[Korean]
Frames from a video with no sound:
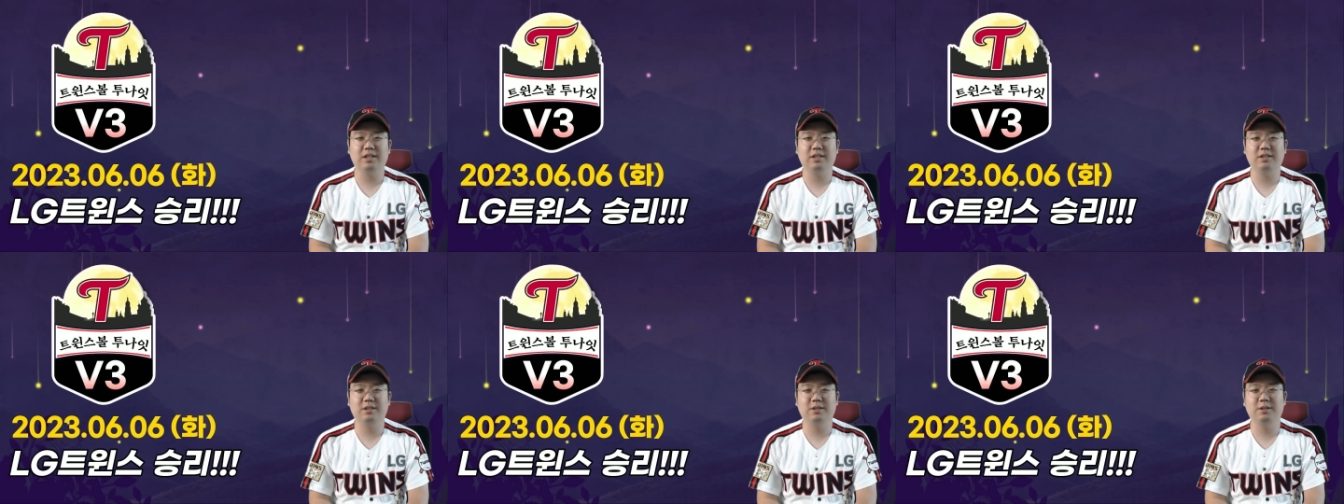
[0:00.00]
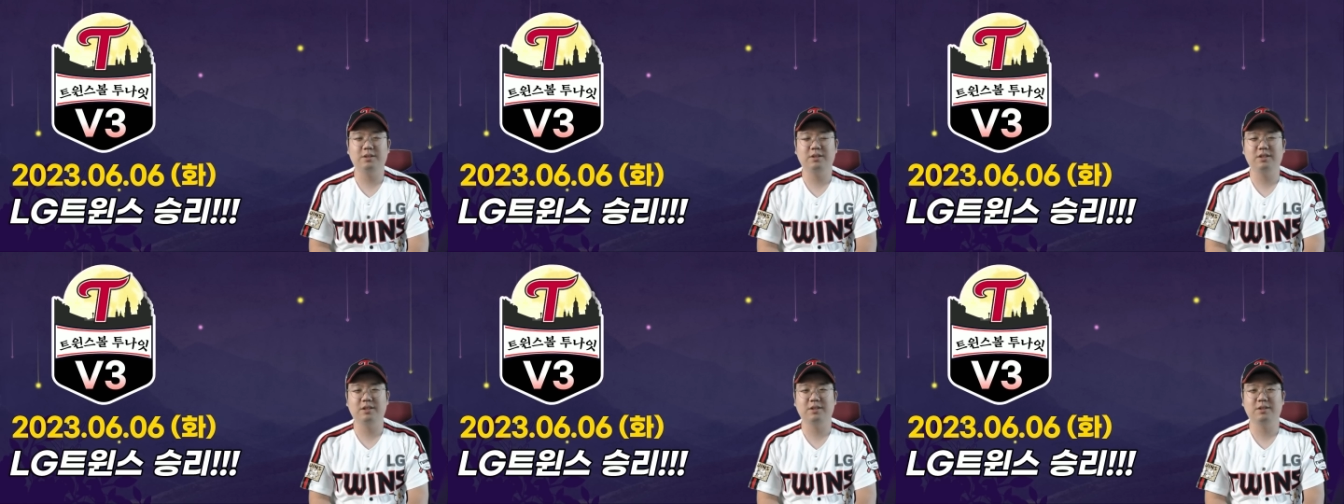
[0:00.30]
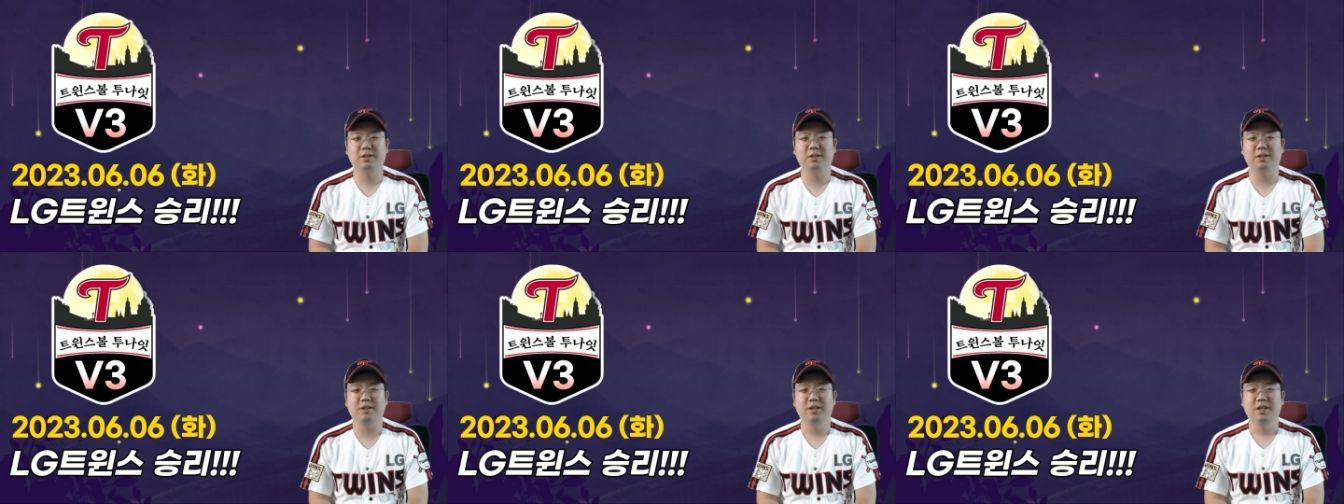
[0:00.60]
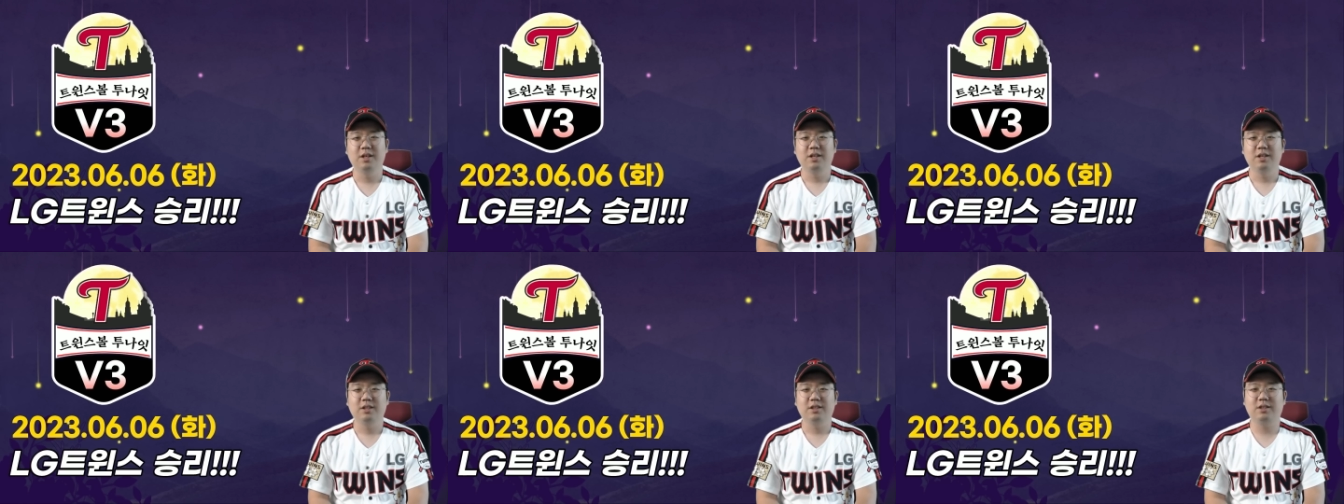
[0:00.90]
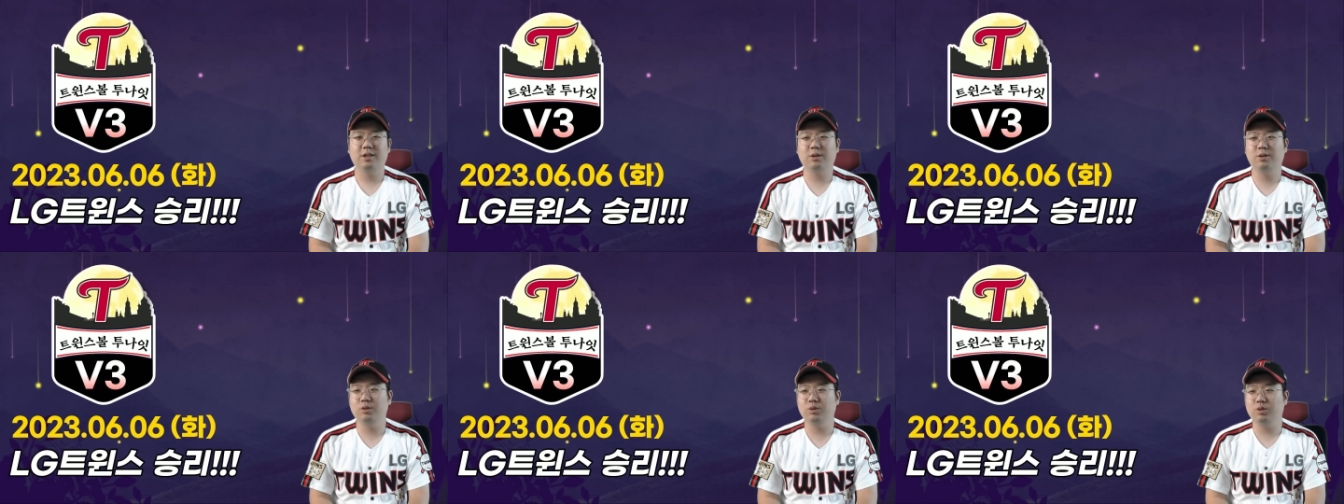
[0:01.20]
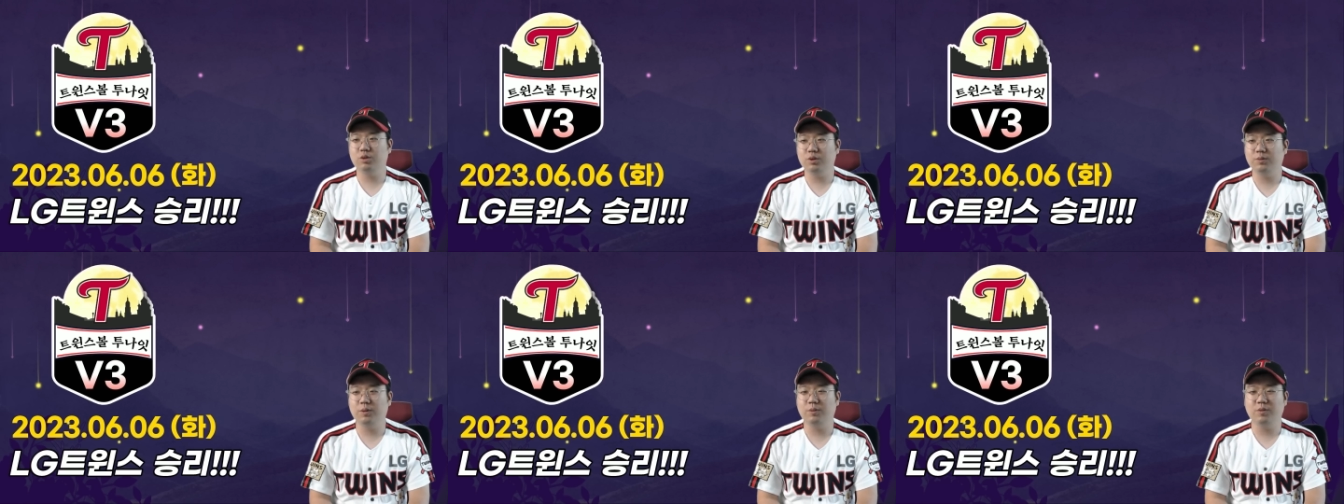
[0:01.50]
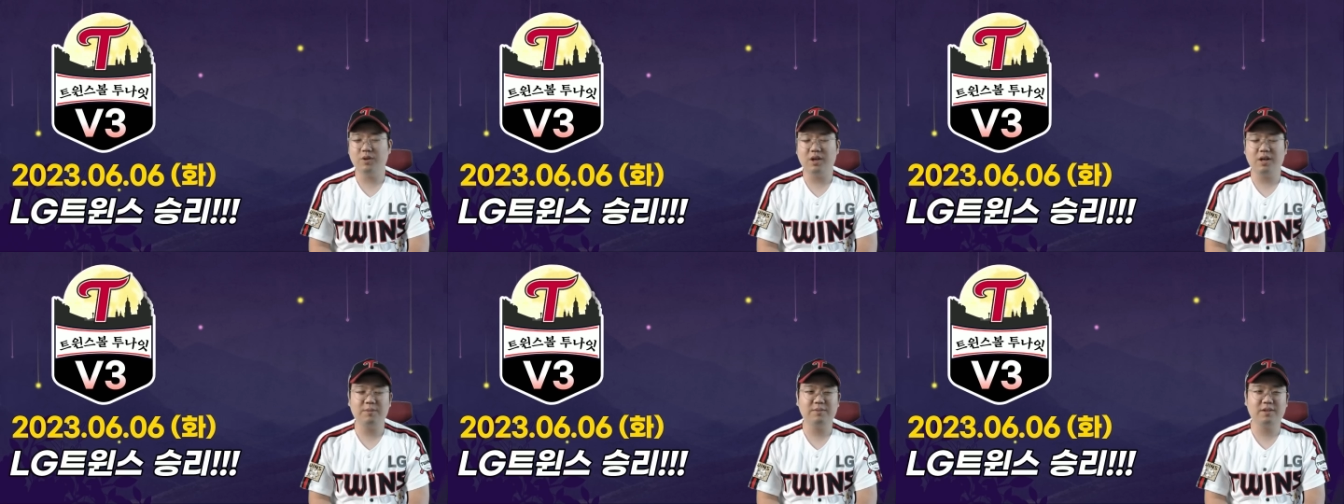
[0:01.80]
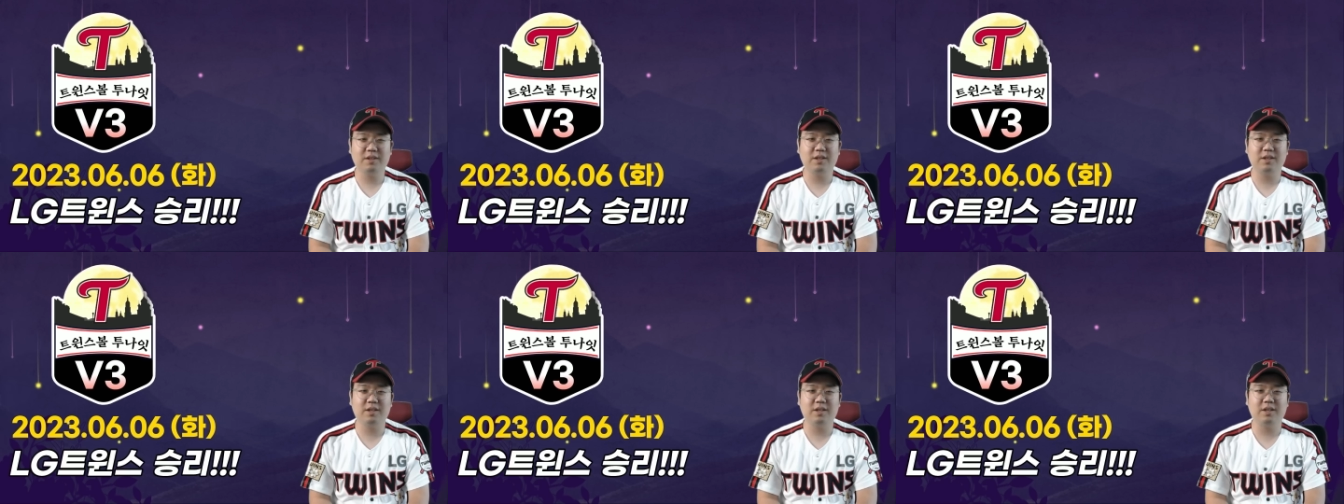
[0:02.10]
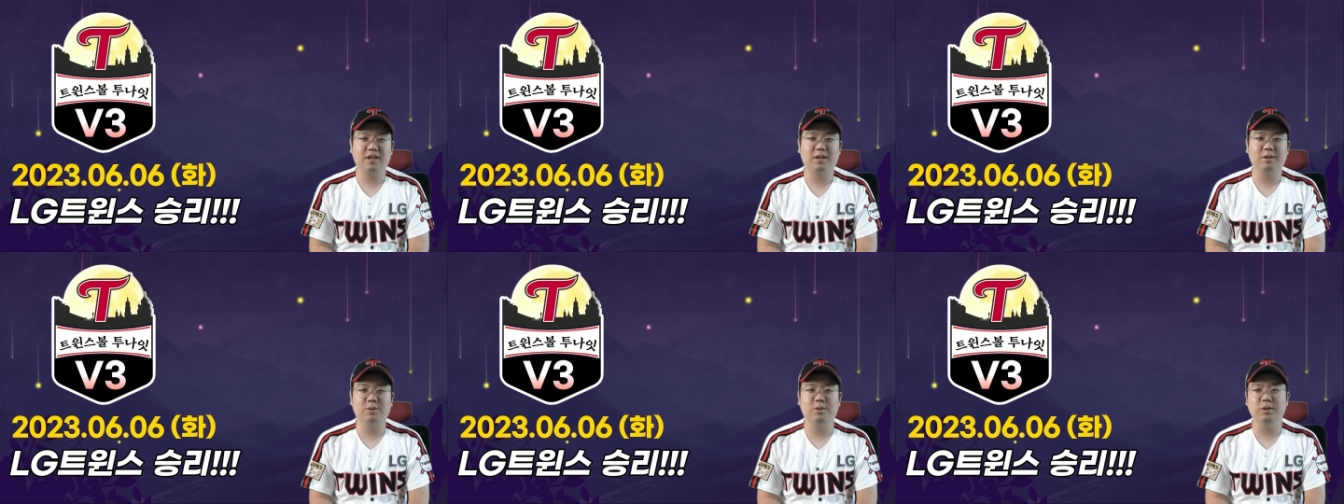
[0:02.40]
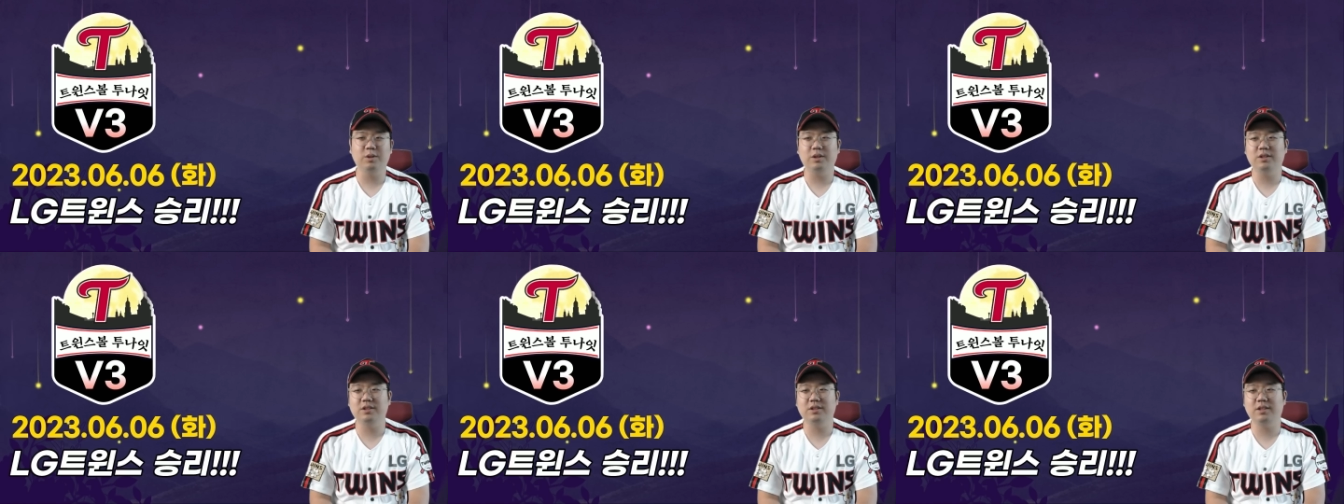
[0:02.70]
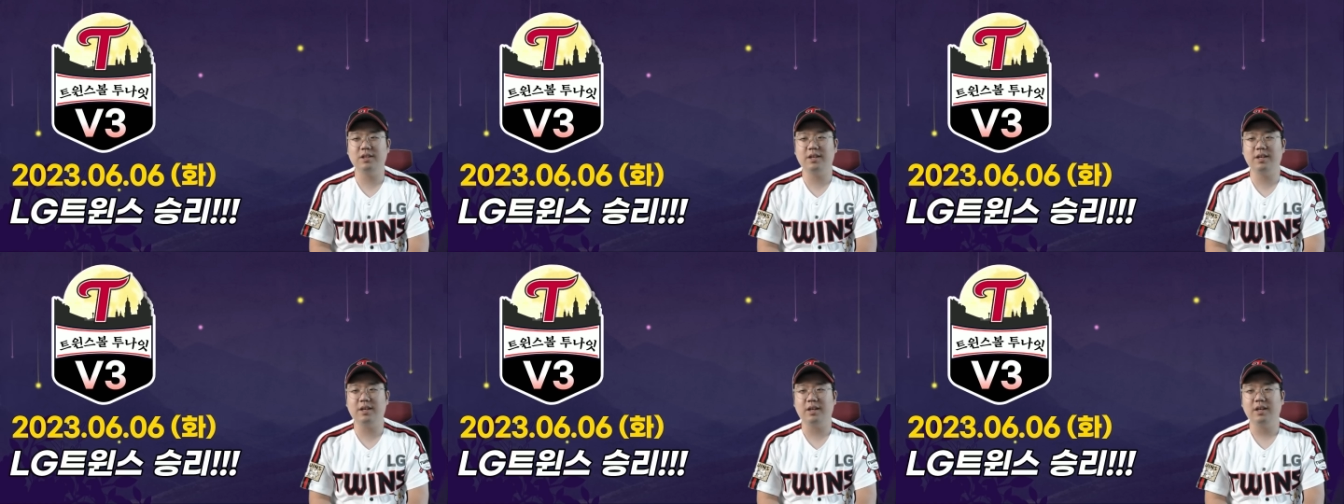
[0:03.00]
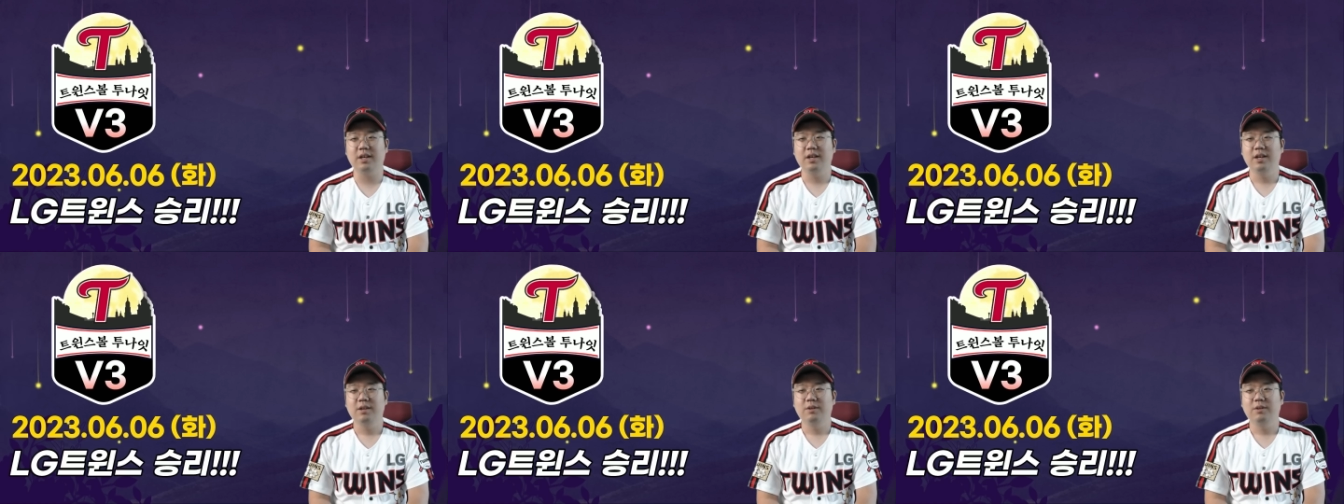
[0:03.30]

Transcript: 어, 그래서 새로운 유니폼과 함께 하고 있는데,